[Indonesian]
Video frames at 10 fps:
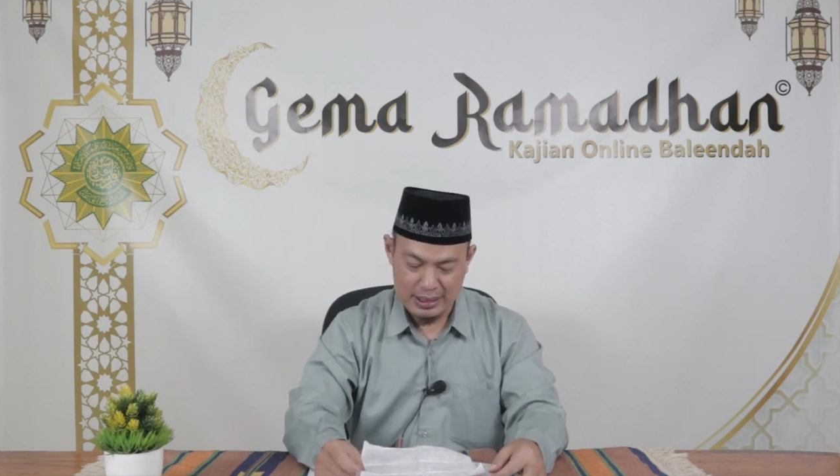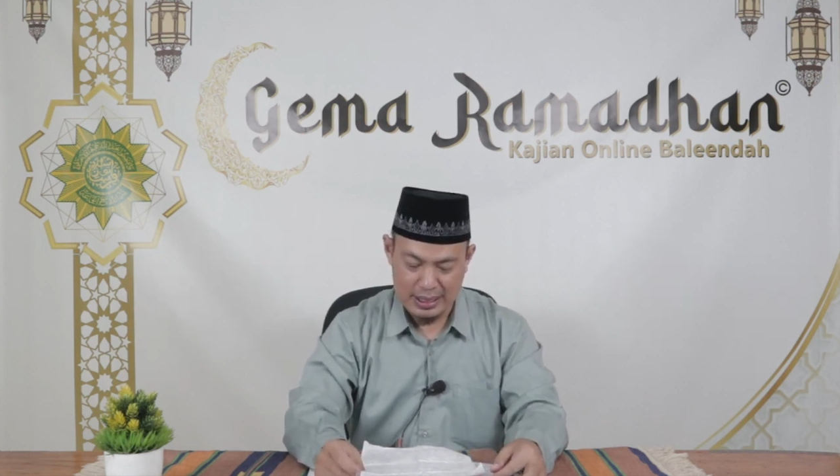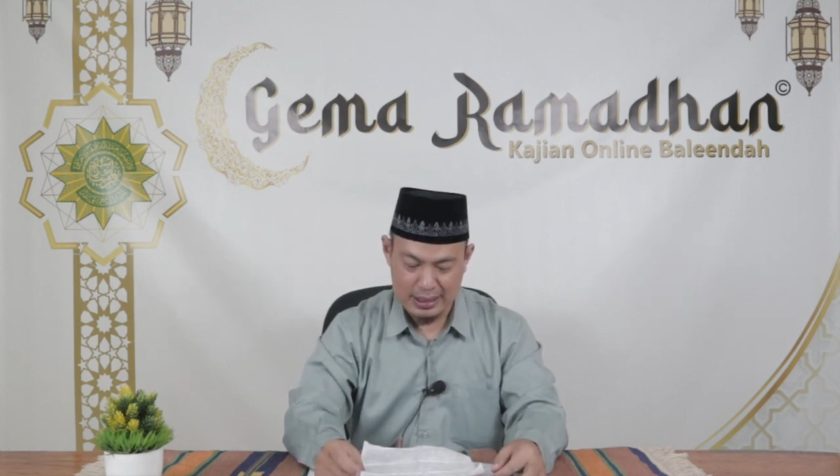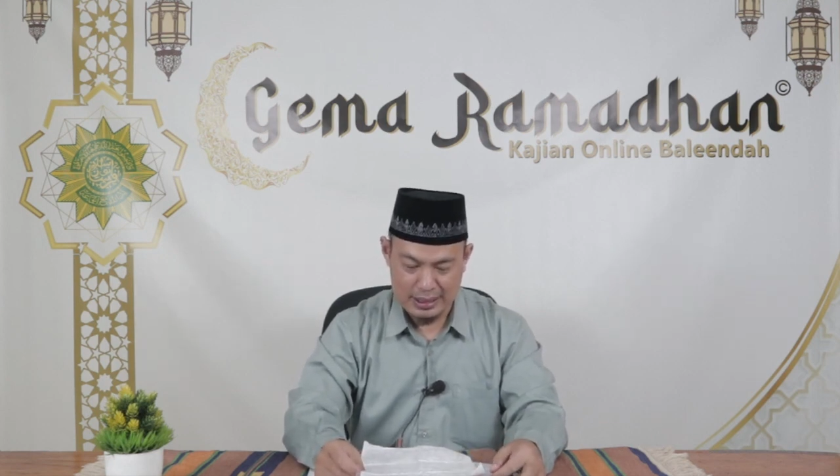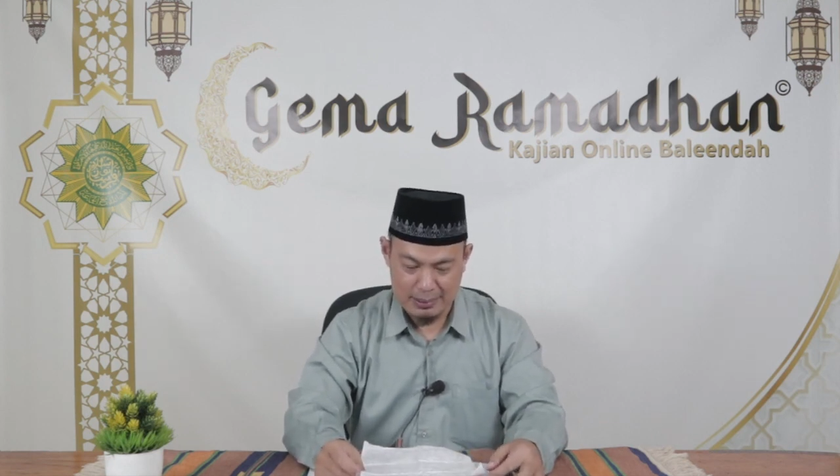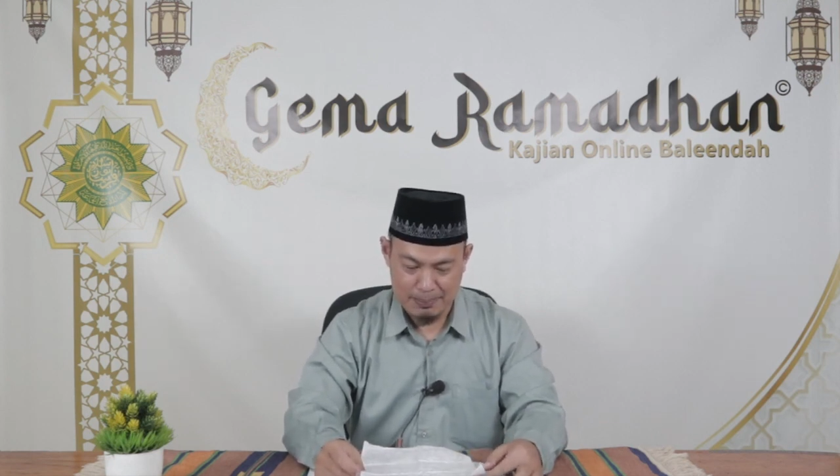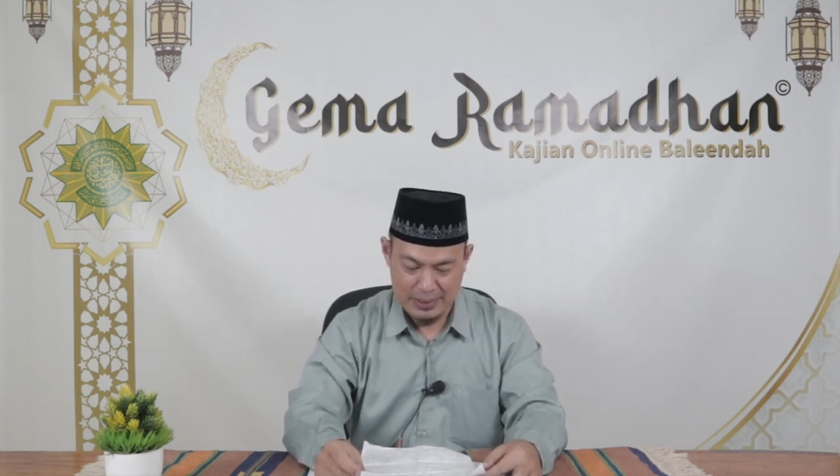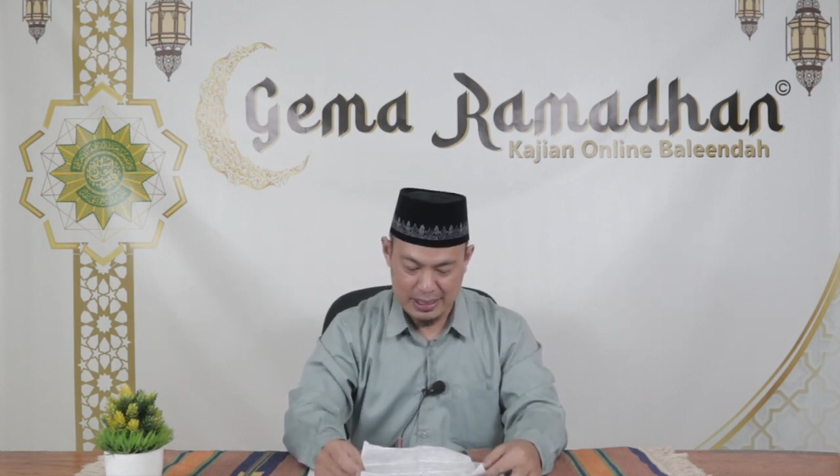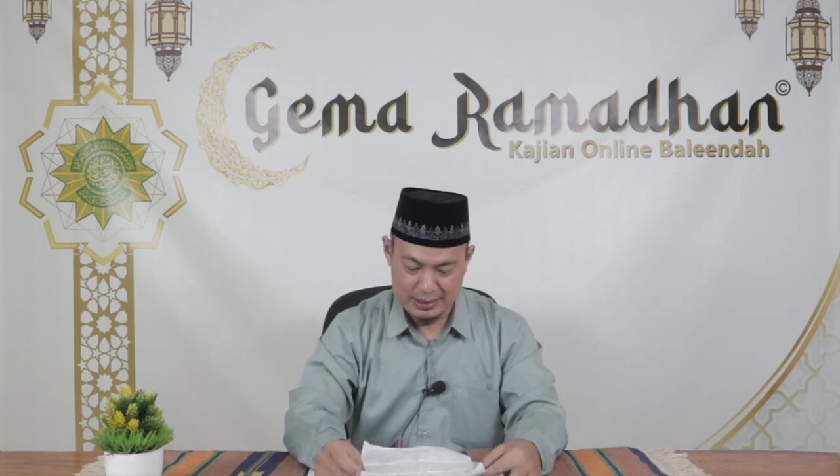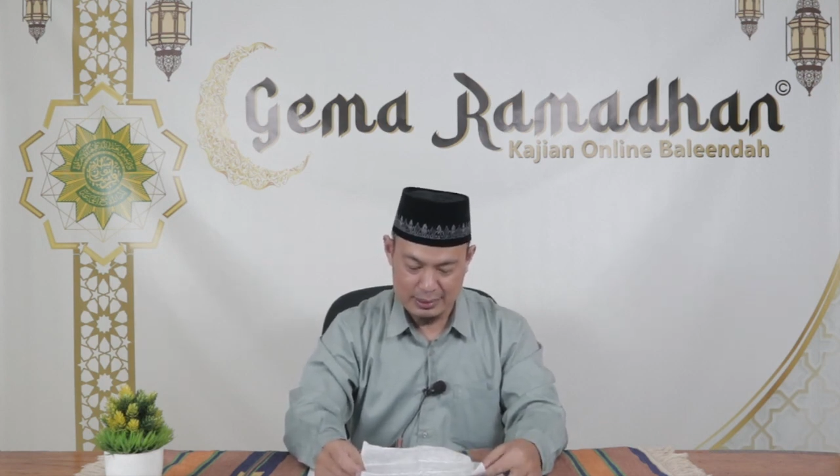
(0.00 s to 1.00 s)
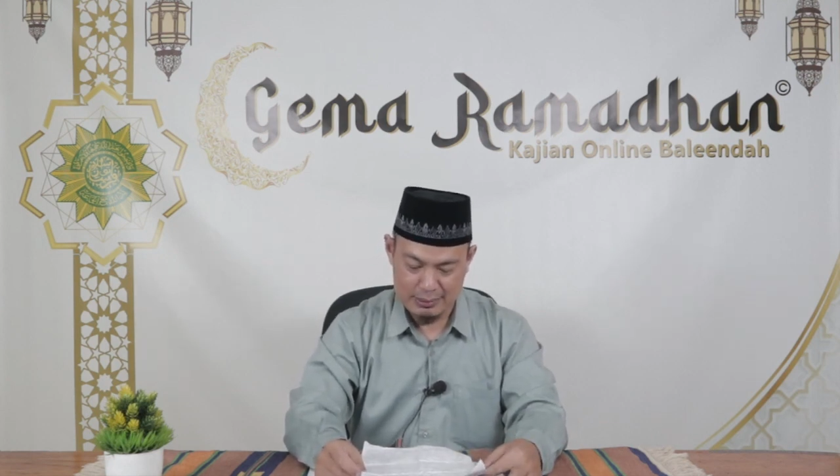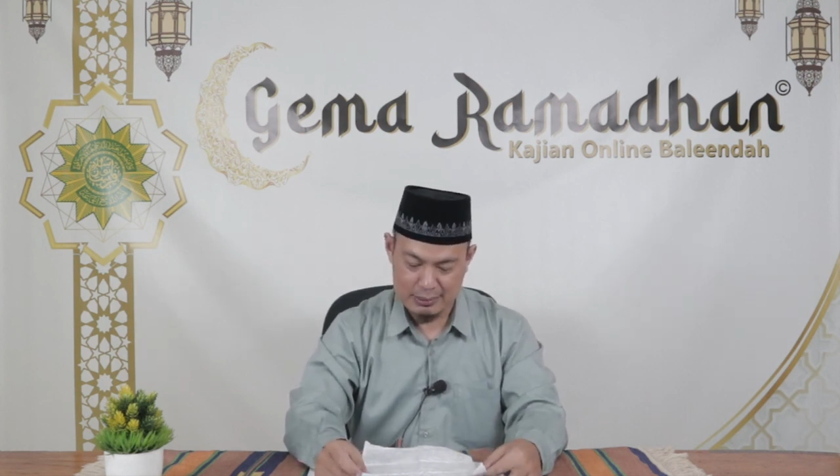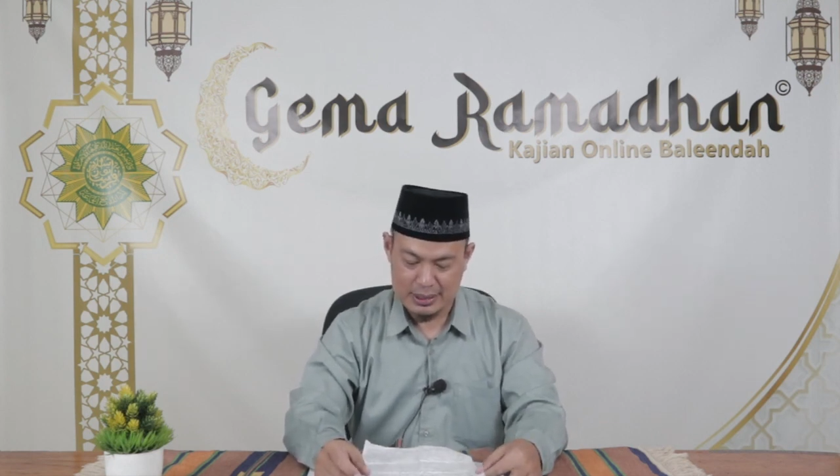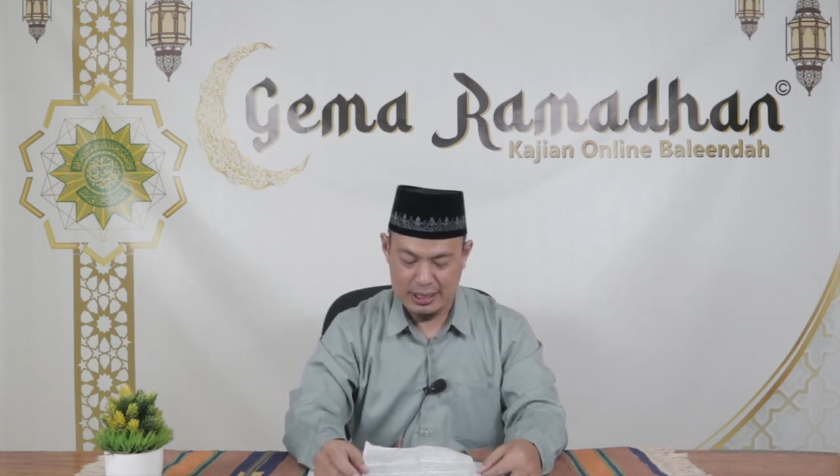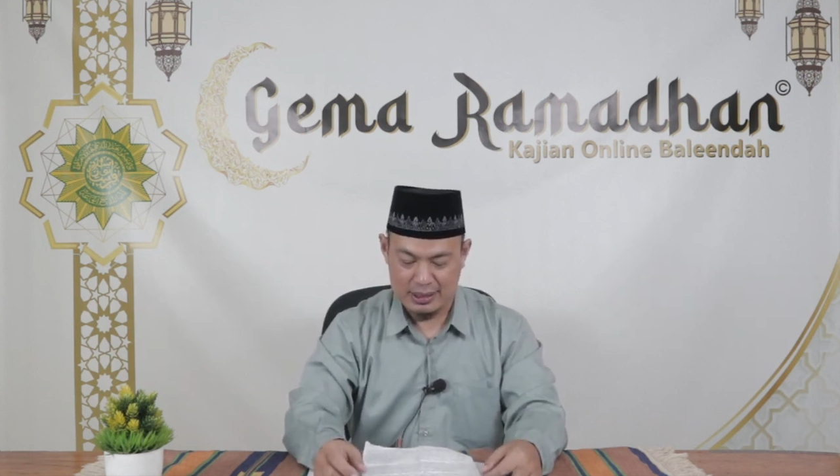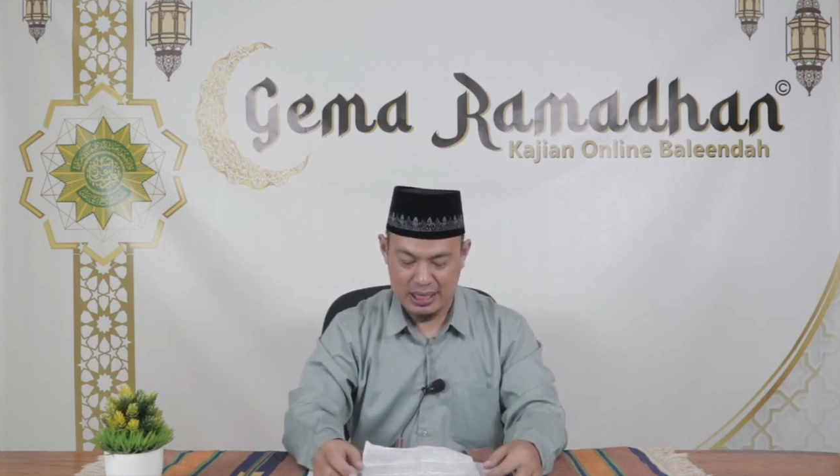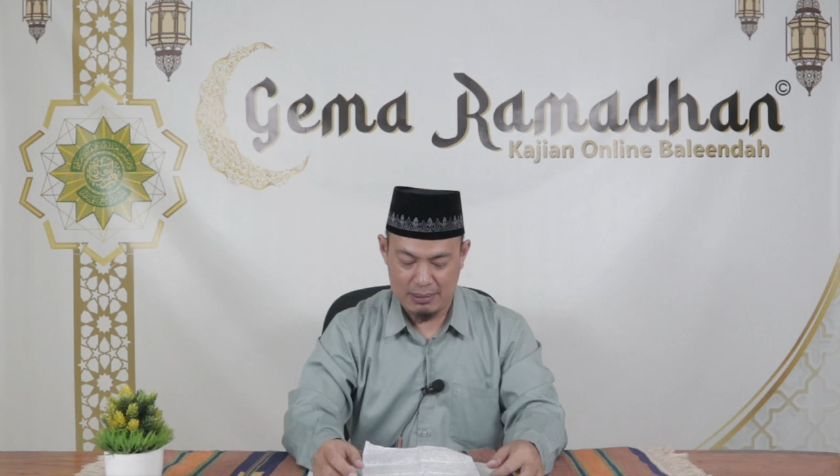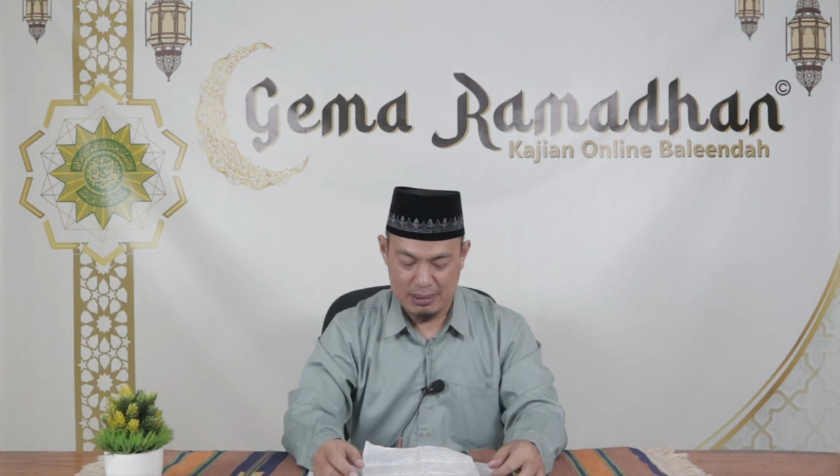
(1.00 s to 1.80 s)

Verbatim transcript: yang keempat kata